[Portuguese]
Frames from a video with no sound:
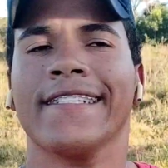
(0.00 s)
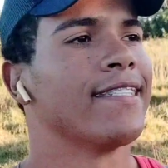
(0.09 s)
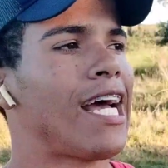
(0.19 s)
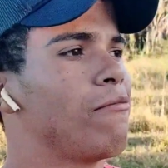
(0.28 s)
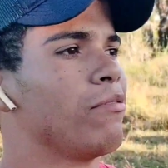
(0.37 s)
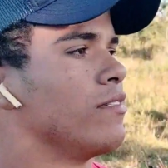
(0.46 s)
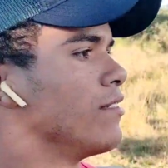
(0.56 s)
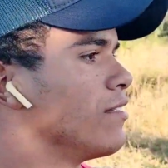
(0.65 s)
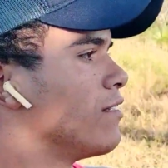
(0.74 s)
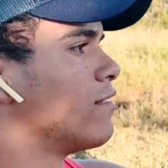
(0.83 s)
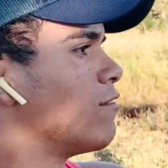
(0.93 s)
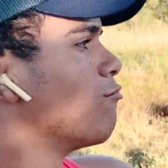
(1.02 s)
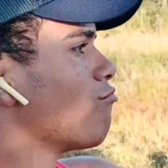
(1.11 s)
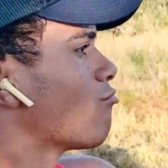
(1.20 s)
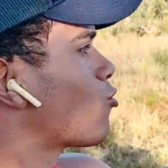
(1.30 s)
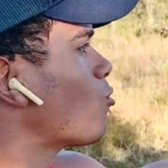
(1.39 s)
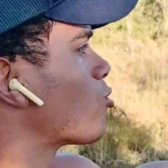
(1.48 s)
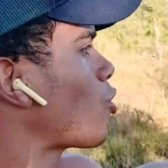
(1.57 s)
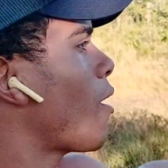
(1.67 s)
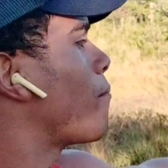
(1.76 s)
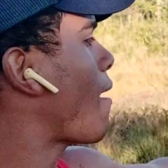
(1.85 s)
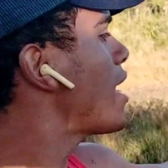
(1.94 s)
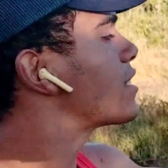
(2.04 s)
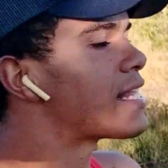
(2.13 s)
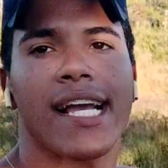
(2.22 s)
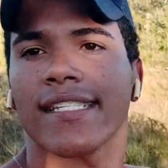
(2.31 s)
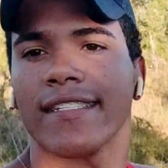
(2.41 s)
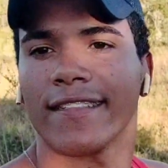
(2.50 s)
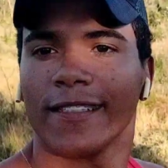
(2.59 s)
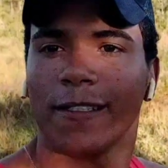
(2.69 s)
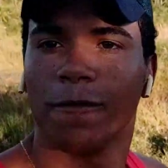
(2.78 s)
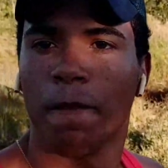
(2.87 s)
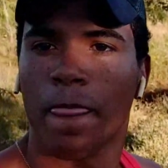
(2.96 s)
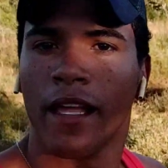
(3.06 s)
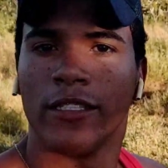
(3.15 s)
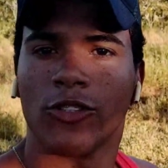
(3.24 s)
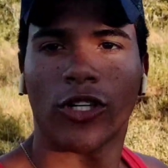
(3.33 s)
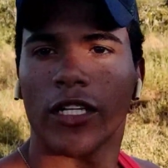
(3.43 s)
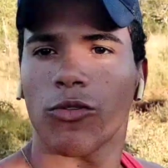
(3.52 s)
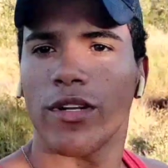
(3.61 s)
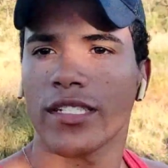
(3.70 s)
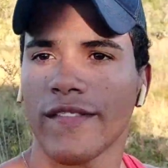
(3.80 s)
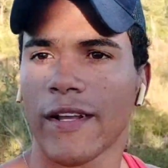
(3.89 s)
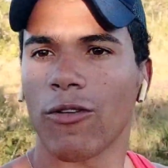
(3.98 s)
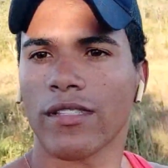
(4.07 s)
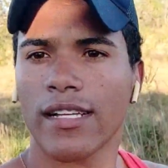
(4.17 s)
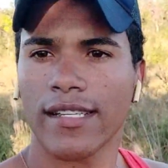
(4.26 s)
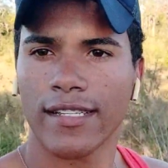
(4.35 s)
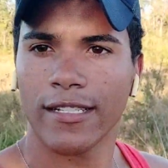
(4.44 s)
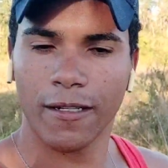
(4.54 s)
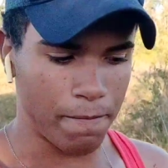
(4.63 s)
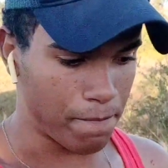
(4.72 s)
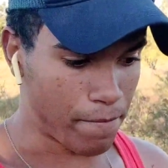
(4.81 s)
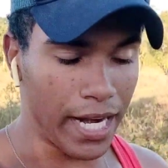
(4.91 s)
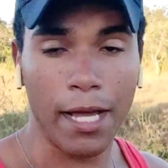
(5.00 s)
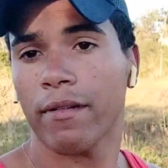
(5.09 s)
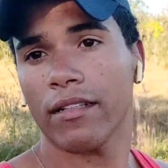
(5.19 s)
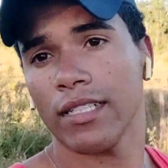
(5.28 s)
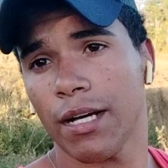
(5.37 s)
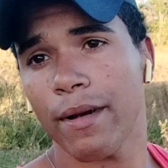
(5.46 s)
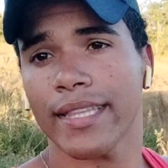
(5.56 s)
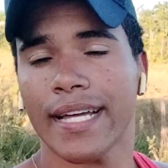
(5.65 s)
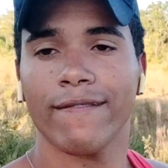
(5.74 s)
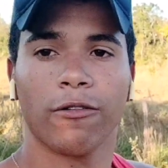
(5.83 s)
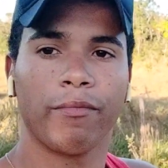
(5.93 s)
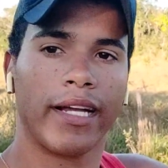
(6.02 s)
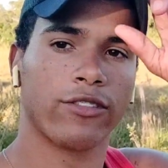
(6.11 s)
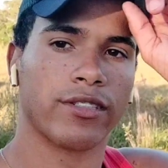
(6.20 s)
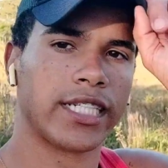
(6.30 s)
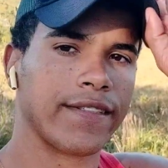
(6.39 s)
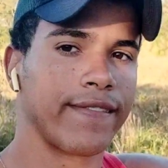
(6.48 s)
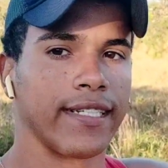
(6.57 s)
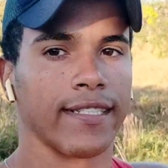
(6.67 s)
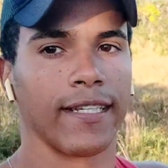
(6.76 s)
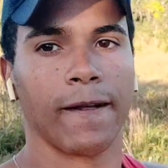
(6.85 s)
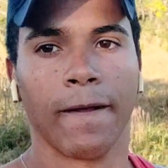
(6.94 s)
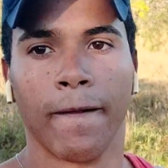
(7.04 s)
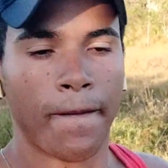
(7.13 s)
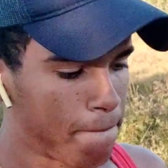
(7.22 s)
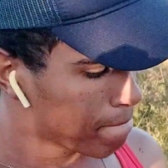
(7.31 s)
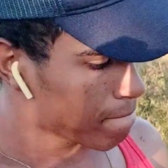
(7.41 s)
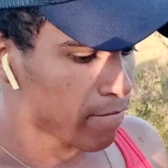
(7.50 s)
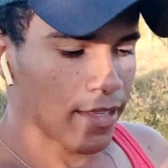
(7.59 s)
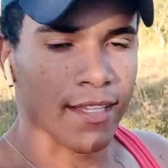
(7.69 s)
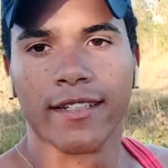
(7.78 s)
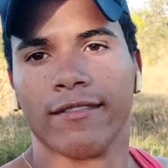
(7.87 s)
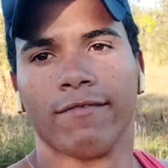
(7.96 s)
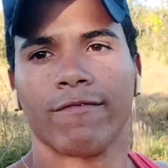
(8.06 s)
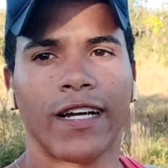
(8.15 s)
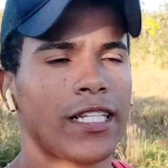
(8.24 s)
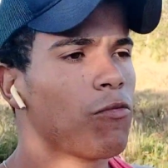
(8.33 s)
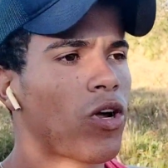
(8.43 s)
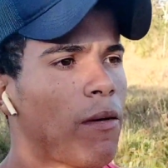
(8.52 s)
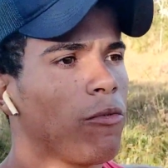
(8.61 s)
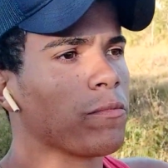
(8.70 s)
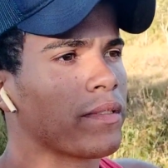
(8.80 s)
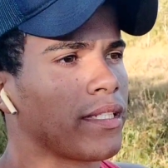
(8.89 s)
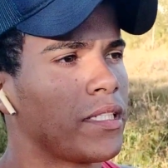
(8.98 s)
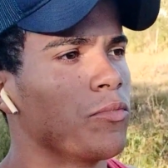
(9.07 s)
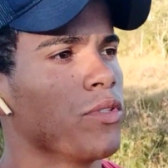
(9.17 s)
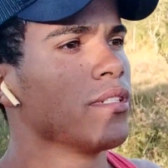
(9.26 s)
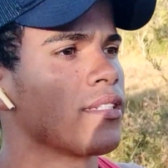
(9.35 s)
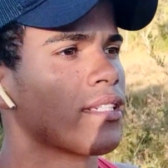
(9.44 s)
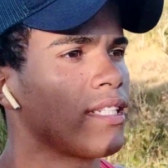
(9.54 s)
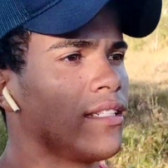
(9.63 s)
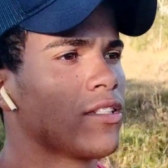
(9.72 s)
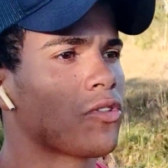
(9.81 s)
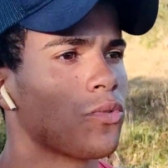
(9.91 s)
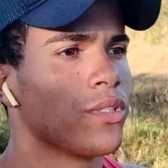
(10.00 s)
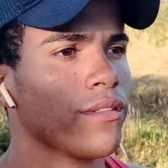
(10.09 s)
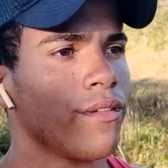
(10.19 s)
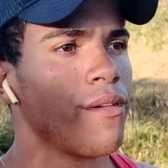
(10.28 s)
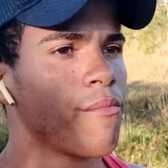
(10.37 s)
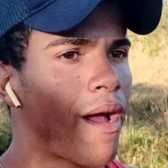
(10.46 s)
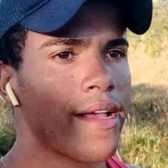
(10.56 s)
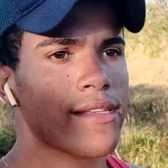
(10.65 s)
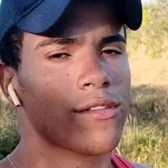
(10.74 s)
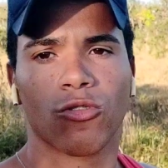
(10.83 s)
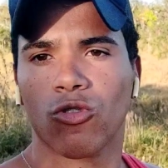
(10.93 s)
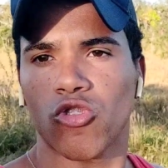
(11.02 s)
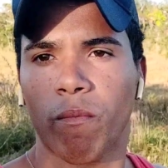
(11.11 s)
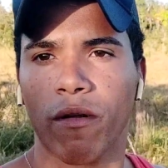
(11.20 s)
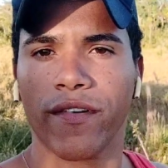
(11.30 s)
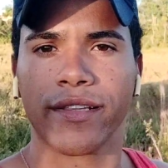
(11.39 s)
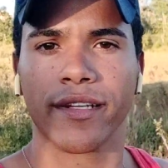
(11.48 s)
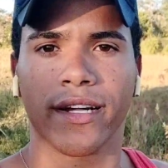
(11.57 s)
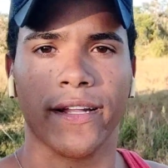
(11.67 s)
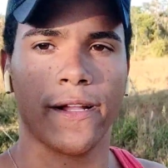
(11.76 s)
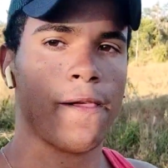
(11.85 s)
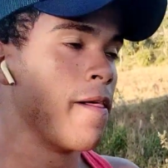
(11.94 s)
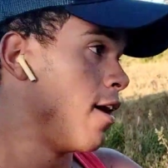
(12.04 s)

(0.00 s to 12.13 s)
sabe? Não, não constrói uma paz dessa, entendeu? Só a natureza vai encontrar isso aqui, ó. Mas, né, lamentavelmente, eu sei que vai ser não vai demorar muito para ser demolido isso aqui, destruído, mas eu tô só aproveitando, galera.